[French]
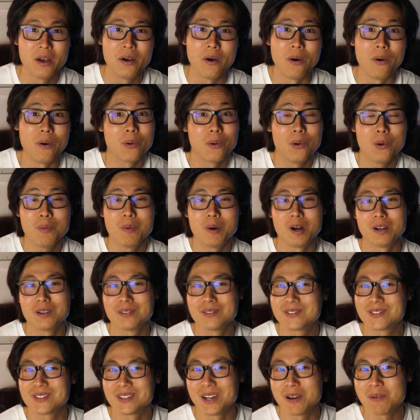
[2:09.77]
En gros, bah,
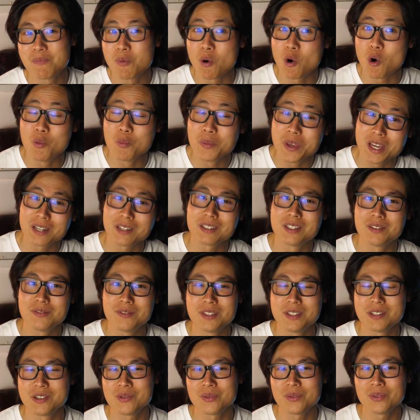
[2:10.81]
c'est la première
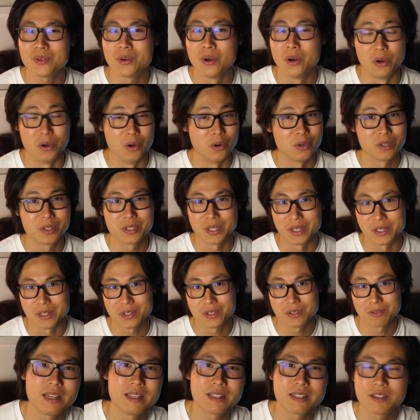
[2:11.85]
division euh, au aux
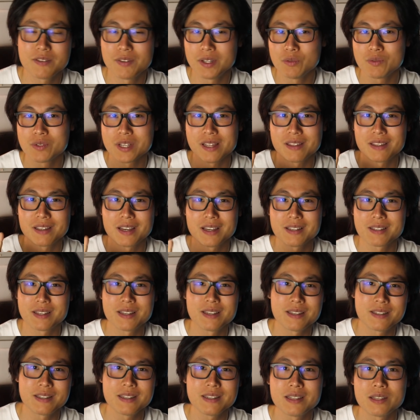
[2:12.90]
States. Et ce qui va nous intéresser
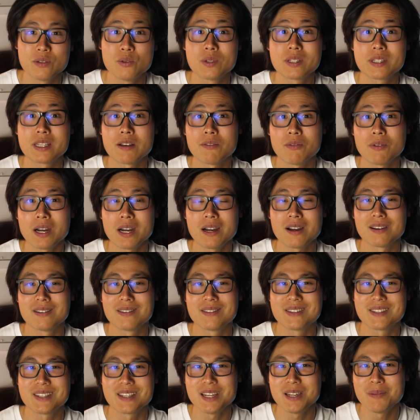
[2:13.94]
ici, c'est de savoir euh,
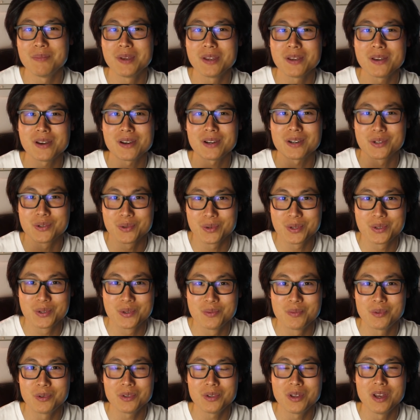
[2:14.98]
si les meilleures joueuses du
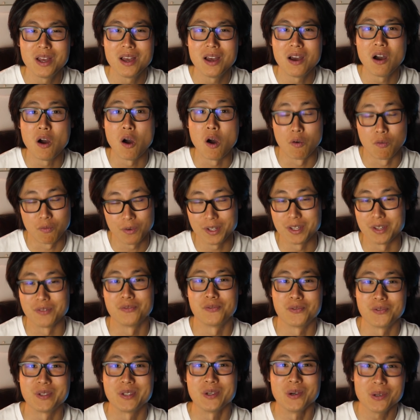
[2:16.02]
monde envoient des
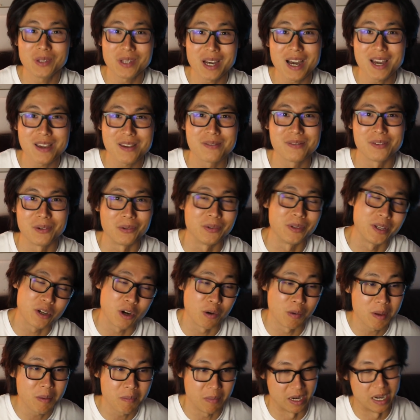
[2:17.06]
fusées au drive, on est quand
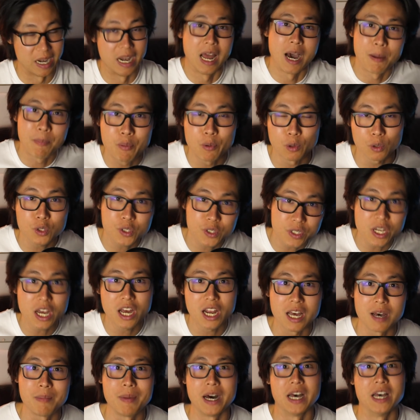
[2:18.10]
même là pour ça à
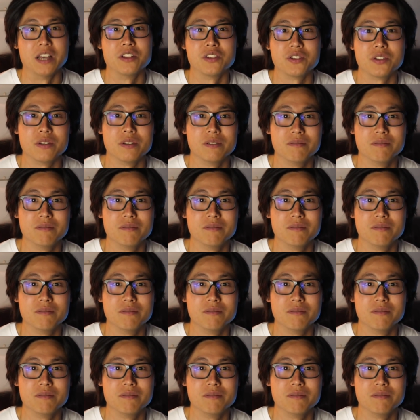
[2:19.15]
la base.